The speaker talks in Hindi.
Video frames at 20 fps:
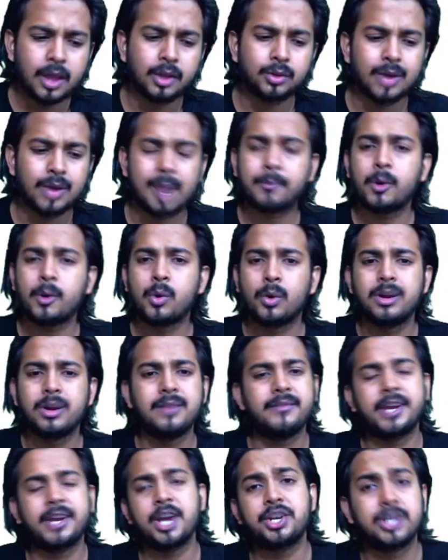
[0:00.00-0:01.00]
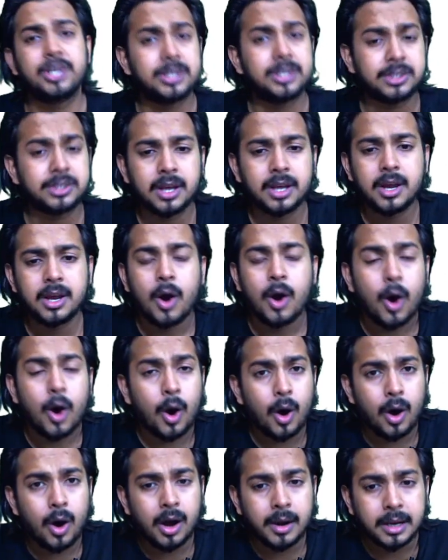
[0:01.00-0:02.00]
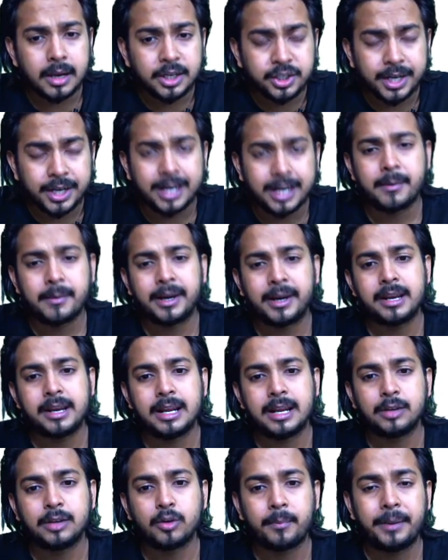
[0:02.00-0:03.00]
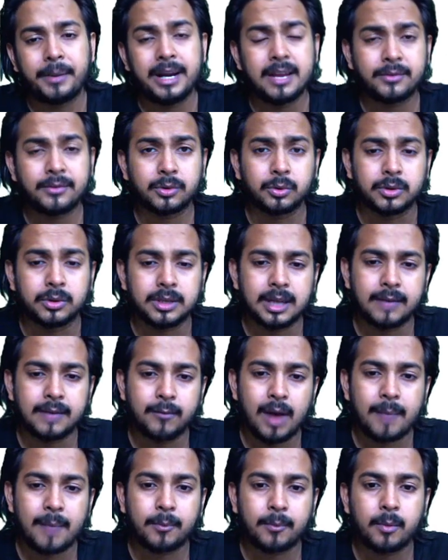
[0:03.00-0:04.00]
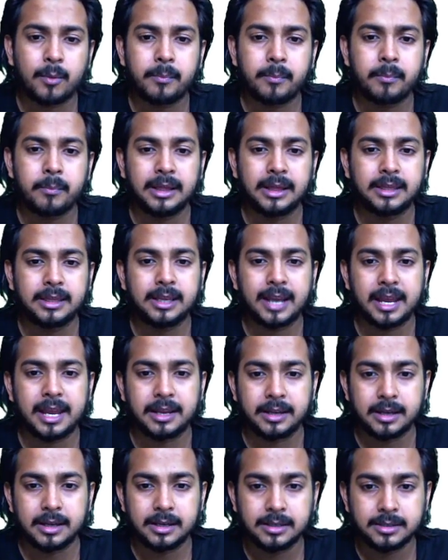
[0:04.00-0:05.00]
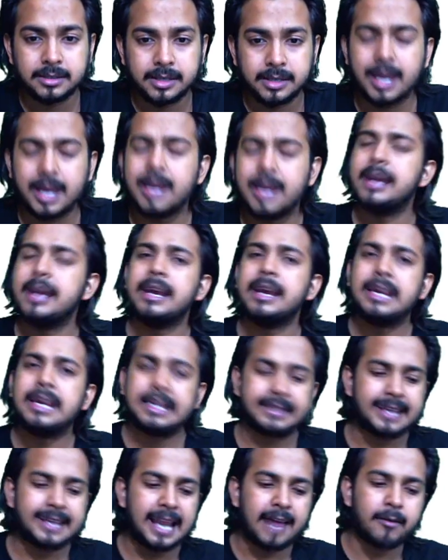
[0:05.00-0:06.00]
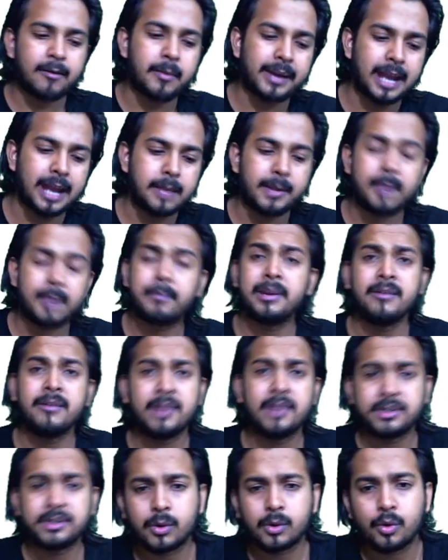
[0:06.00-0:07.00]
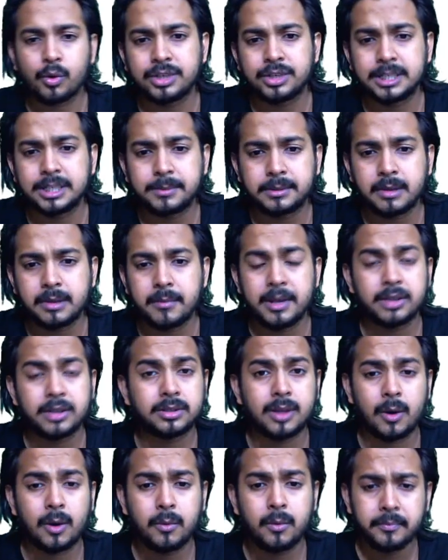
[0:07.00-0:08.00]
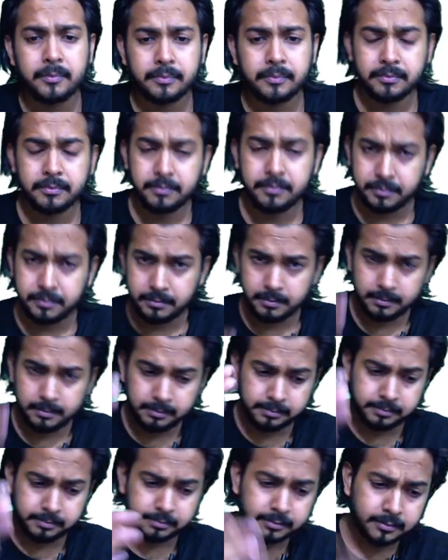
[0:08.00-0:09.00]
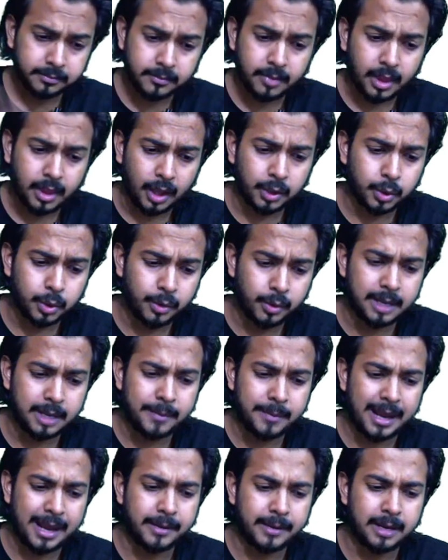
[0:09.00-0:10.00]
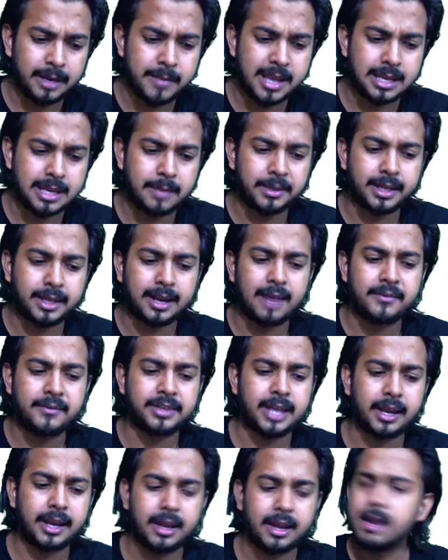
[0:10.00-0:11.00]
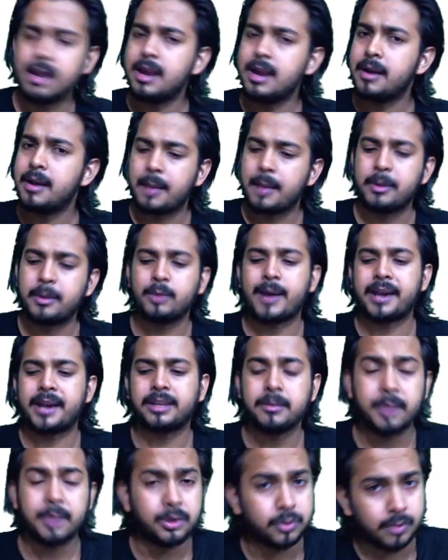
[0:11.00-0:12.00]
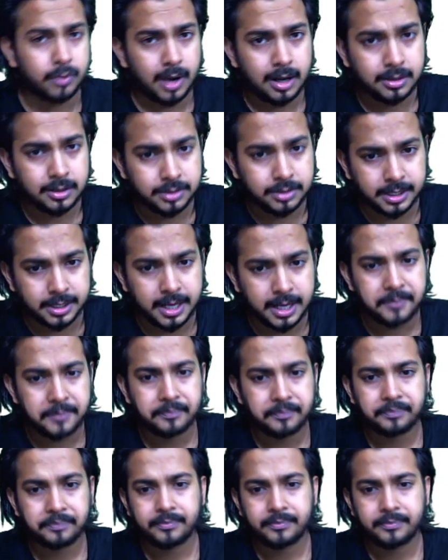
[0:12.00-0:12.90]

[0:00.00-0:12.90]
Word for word: तो आपको नोटिफिकेशंस और स्टडी मटेरियल जो पी होती हैं वो आपको मिलती रहेंगी ठीक है इसके अलावा मैं कई बार प्रीवियस ईयर क्वेश्चन भी से भेजता हूँ थोड़े दिन पहले मैंने भेजे भी थे काफ़ी सारे अभी दोबारा से भेजूंगा ठीक है